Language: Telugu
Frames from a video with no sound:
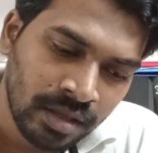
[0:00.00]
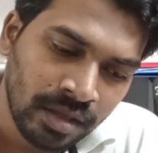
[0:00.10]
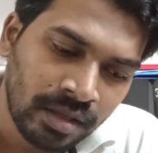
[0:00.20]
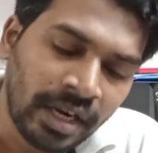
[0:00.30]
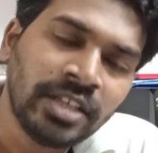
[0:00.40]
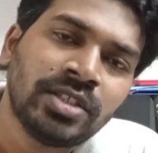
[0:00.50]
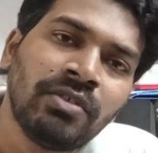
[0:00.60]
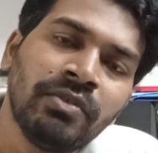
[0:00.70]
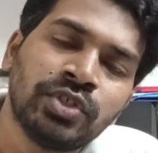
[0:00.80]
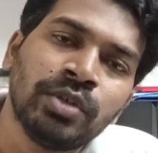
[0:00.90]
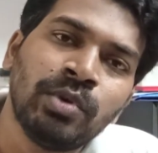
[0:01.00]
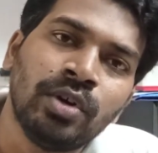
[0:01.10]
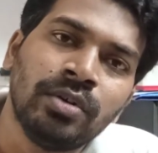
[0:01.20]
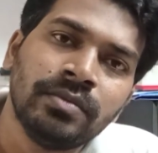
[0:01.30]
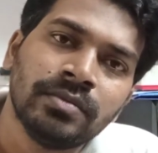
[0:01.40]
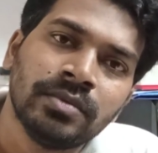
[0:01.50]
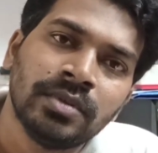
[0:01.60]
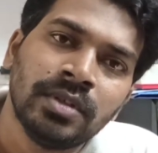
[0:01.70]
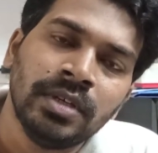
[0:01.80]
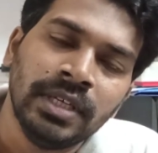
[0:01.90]
క్రైస్తవుల విషయంలో
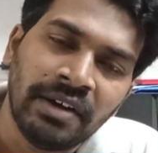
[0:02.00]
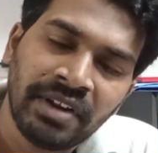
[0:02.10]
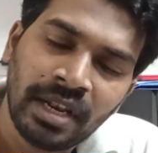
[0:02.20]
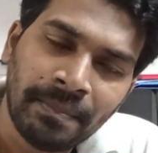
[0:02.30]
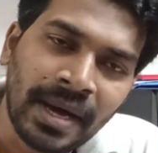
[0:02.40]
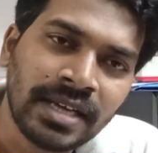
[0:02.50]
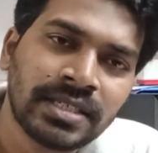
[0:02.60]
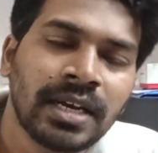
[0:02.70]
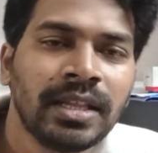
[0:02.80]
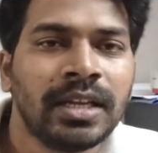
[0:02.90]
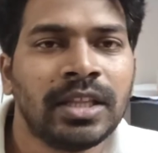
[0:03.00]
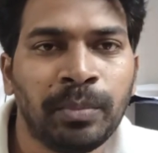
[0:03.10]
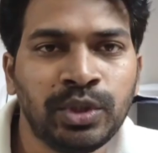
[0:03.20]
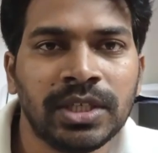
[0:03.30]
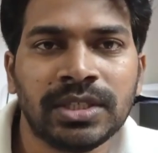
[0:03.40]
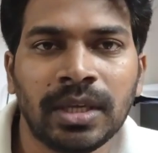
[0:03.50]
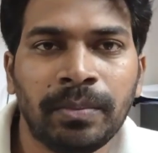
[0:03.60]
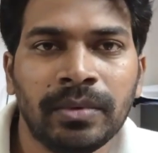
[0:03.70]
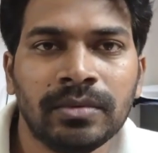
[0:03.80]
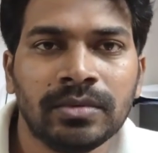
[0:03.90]
ఎవరైనా పాస్టర్లు ఏదైనా తప్పు చేసి
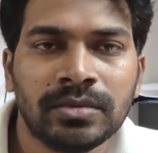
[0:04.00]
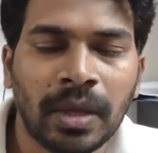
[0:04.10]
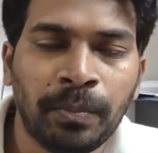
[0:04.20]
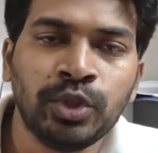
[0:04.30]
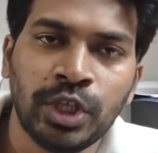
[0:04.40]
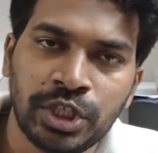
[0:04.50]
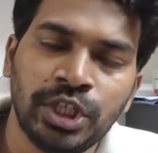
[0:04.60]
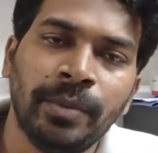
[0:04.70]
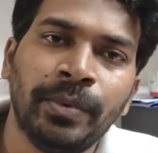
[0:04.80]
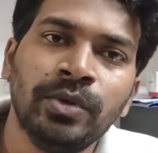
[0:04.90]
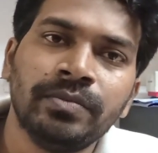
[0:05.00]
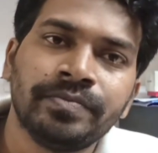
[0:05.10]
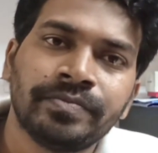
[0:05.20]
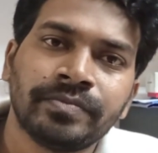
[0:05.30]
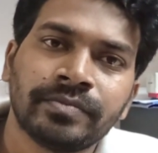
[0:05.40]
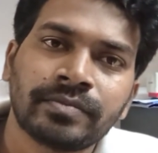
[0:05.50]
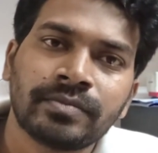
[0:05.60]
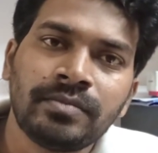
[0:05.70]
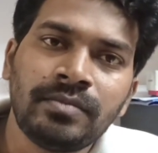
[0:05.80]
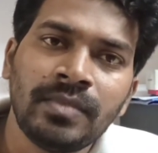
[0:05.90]
తప్పు తప్పు చేసినప్పుడు
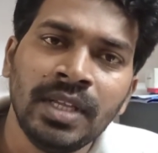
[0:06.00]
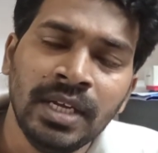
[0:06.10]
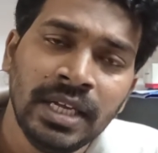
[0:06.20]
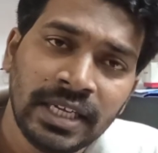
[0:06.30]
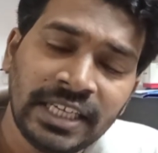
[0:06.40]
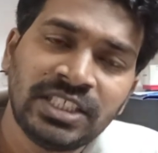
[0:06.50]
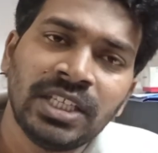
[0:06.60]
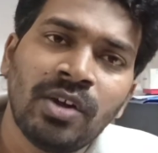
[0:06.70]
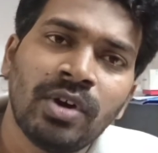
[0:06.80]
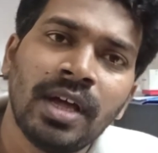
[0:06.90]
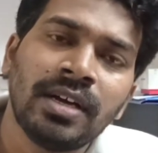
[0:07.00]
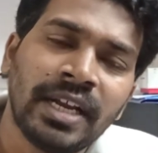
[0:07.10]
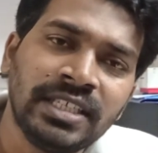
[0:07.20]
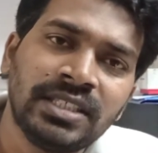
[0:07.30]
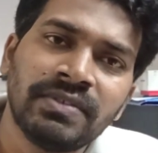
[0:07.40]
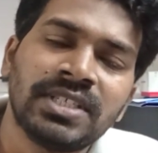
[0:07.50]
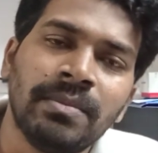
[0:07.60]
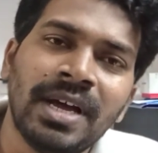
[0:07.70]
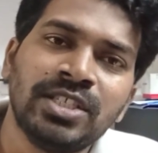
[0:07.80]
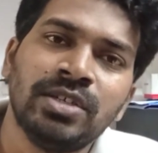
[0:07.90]
ఖచ్చితంగా కూడా క్రైస్తవ
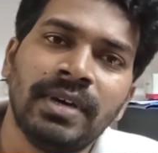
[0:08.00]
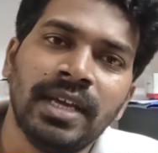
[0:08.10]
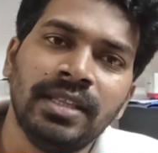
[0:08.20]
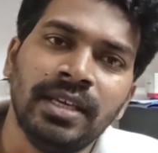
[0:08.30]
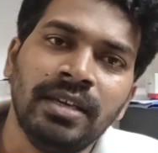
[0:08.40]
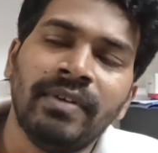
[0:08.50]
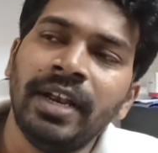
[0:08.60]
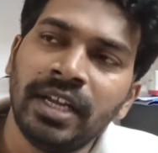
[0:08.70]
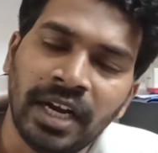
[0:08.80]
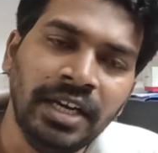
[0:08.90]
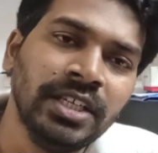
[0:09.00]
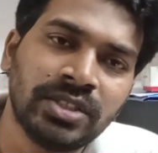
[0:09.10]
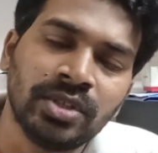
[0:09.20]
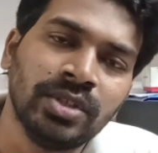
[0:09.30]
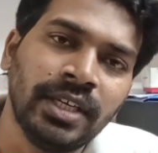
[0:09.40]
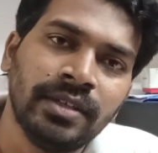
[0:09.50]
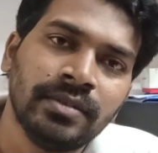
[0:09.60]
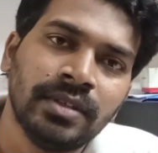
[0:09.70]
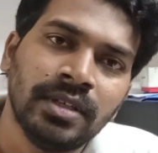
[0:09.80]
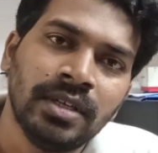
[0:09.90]
సమాజం అనేది వారిని ఖండిస్తుంది
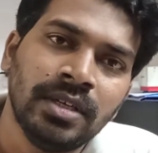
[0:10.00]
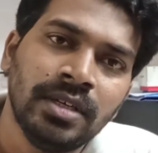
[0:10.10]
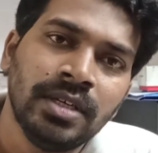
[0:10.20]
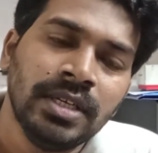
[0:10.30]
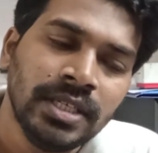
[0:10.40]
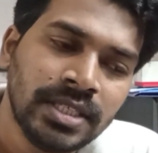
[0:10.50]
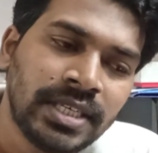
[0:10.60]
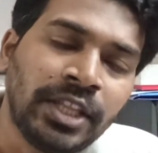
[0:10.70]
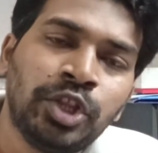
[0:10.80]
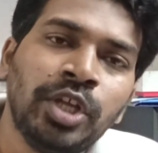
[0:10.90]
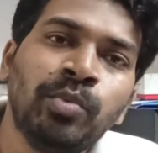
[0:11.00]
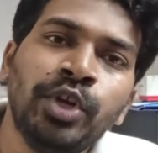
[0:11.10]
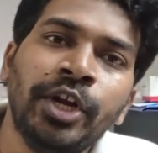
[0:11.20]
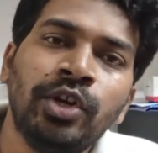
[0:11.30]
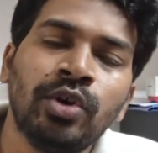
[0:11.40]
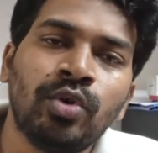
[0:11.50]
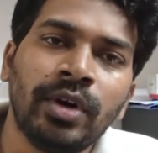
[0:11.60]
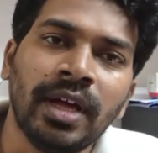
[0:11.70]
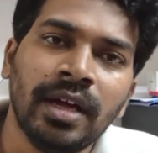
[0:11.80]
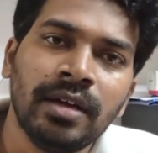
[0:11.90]
సత్యము ఏంటో
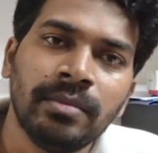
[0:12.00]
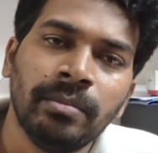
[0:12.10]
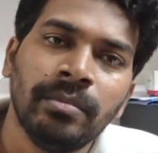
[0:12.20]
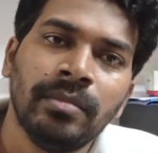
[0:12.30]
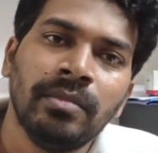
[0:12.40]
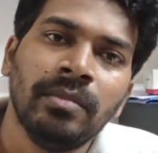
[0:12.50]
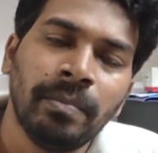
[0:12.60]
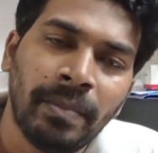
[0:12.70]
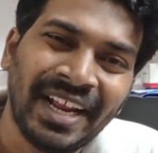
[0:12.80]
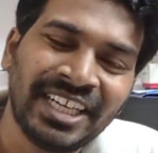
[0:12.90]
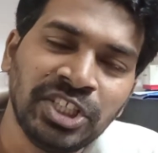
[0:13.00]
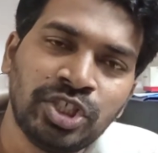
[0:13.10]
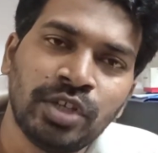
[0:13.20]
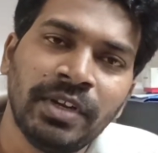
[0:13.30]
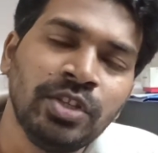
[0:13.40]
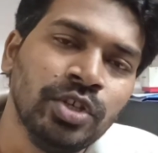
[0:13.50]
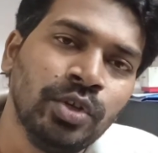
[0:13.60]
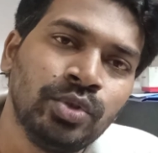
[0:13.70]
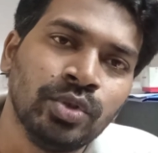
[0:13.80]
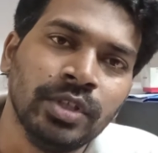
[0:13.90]
కూడా ప్రకటించడం అనేది
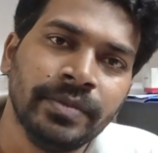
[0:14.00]
జరుగుతుంది